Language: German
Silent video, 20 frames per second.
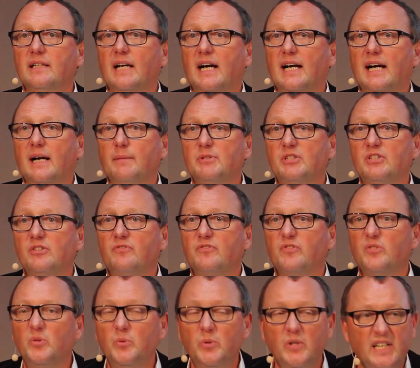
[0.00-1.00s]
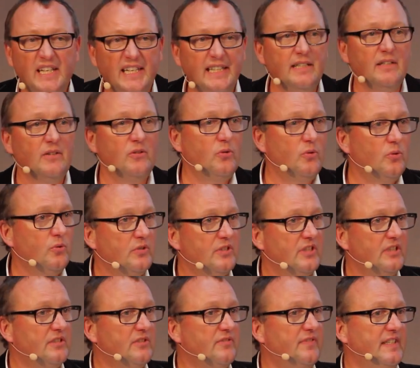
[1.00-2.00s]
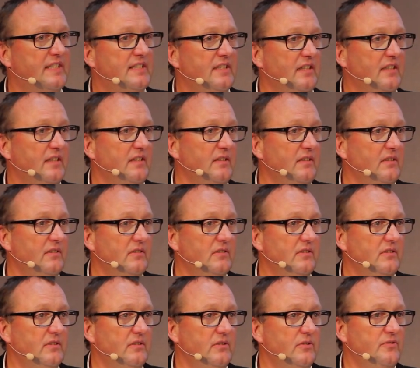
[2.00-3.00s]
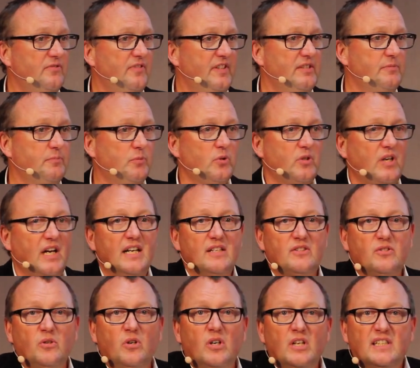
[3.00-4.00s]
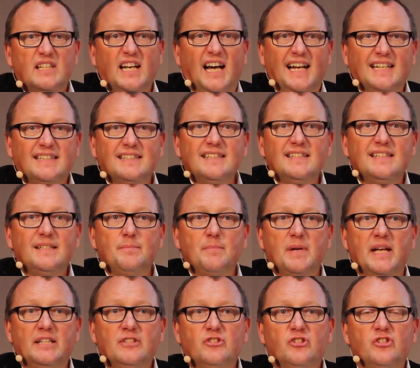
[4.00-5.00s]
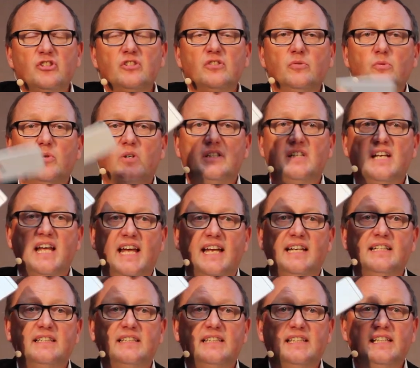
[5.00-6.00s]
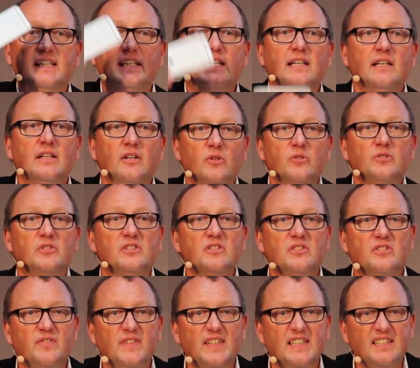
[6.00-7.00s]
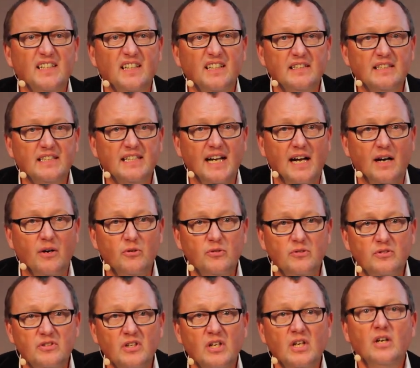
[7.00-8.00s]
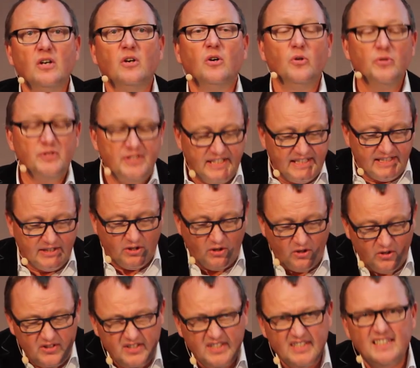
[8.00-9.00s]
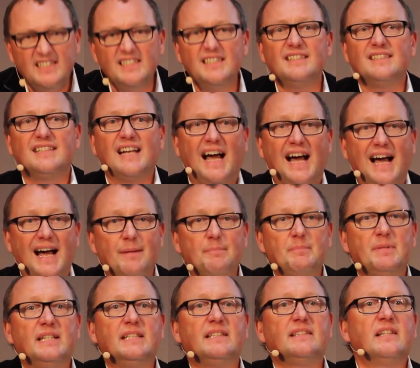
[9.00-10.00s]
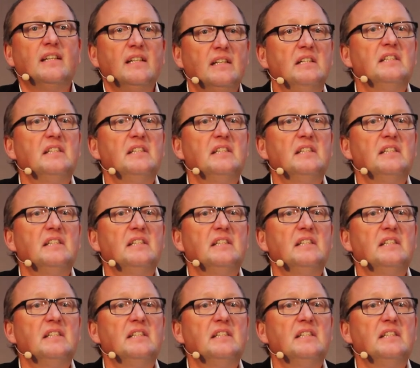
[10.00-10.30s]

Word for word: arabischen Frühling ohne Twitter äh, und Facebook. Also da hatten die Menschen nur ein Handy und einen Twitter-Account und die konnten damit